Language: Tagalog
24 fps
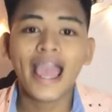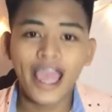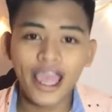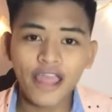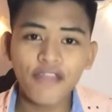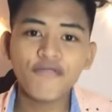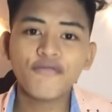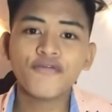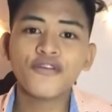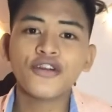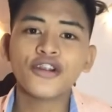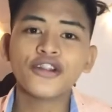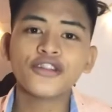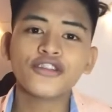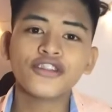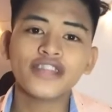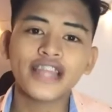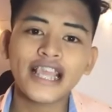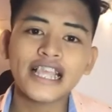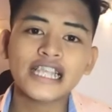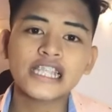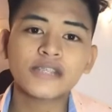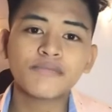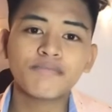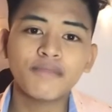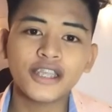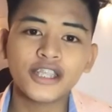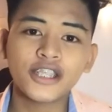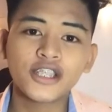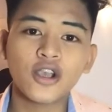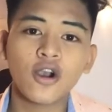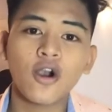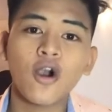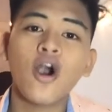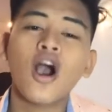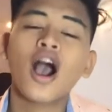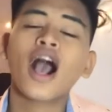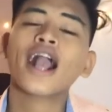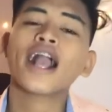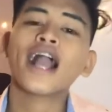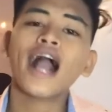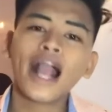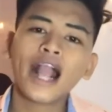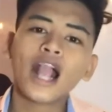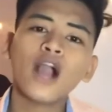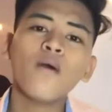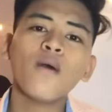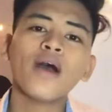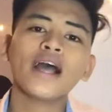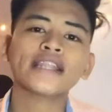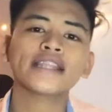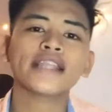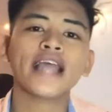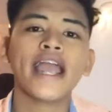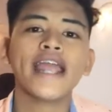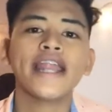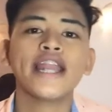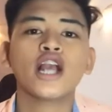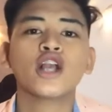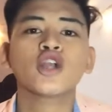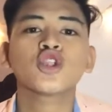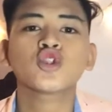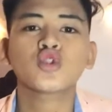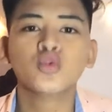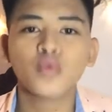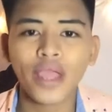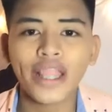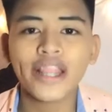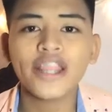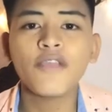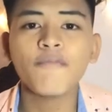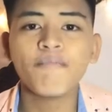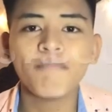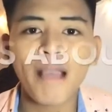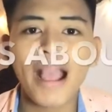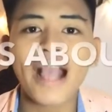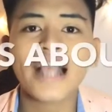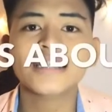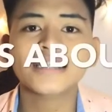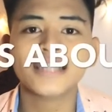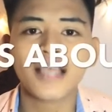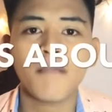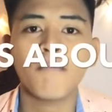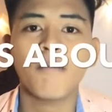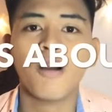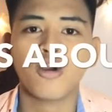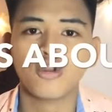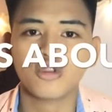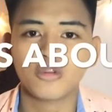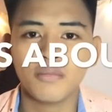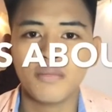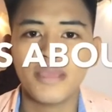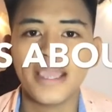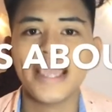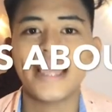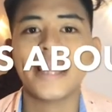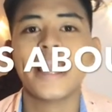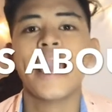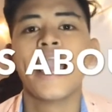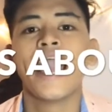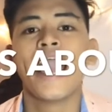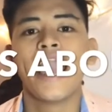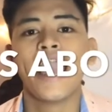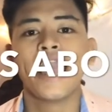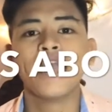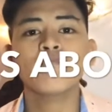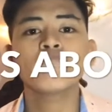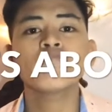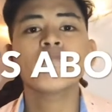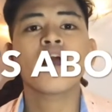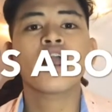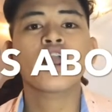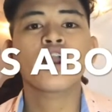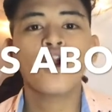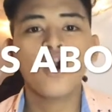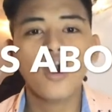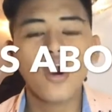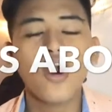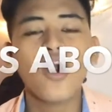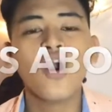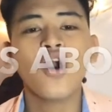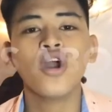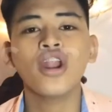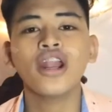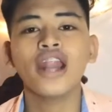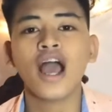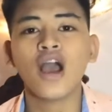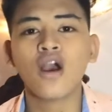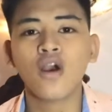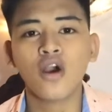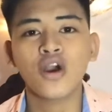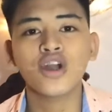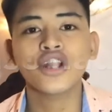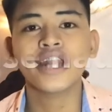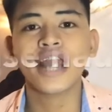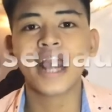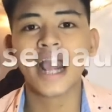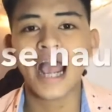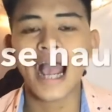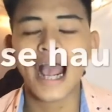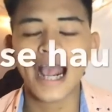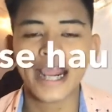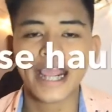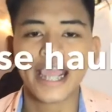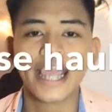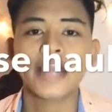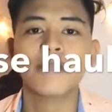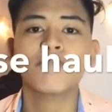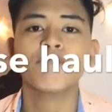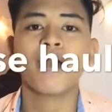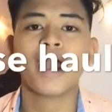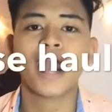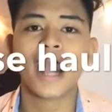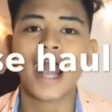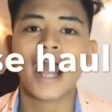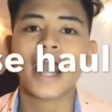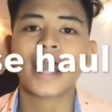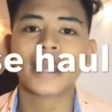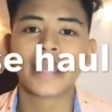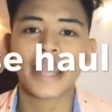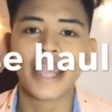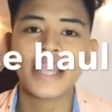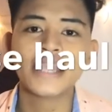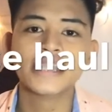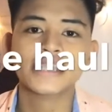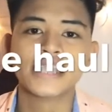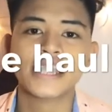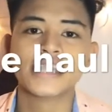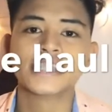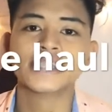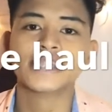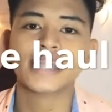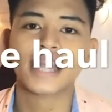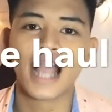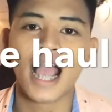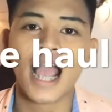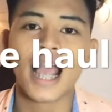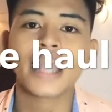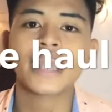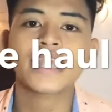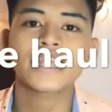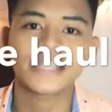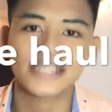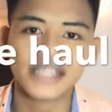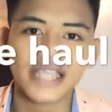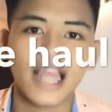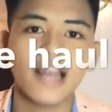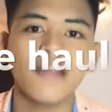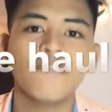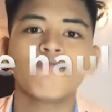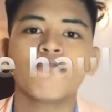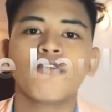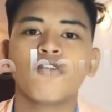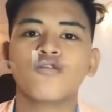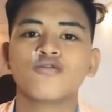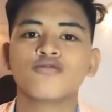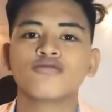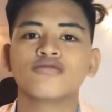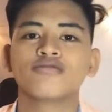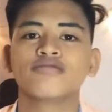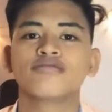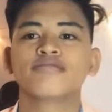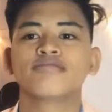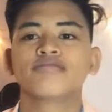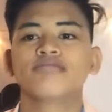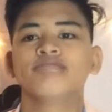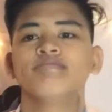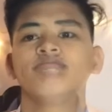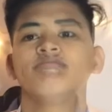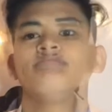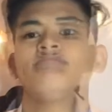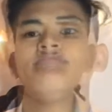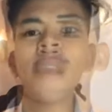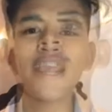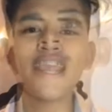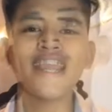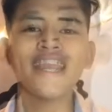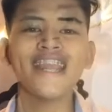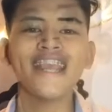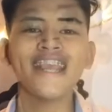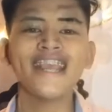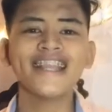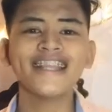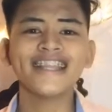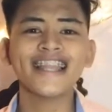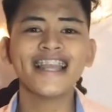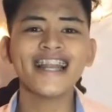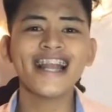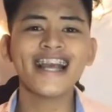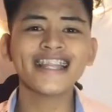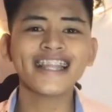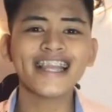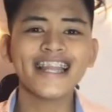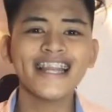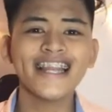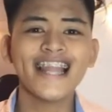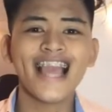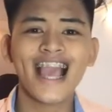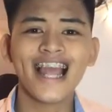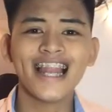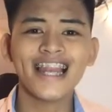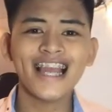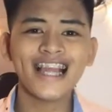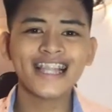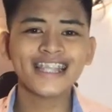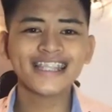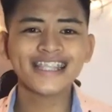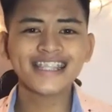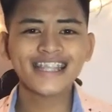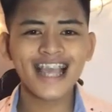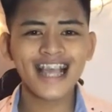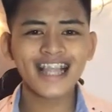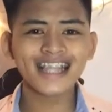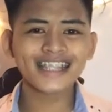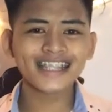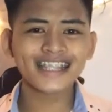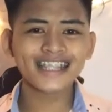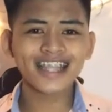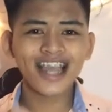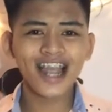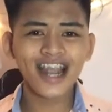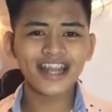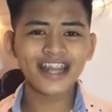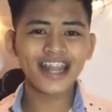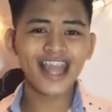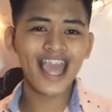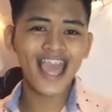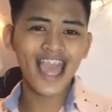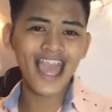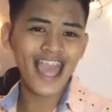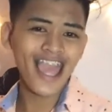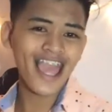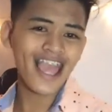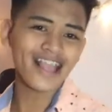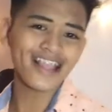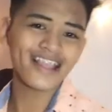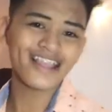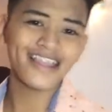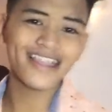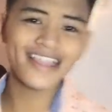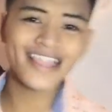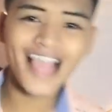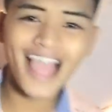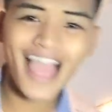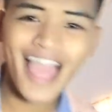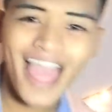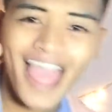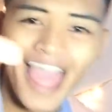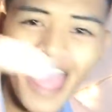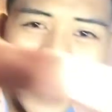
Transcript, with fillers: And for today's video, gagawa tayo ng 20 packs about me and mag-haul ako ng aking mga cases ng aking cellphone. So ano pang hinihintay natin? Let's get started! Na!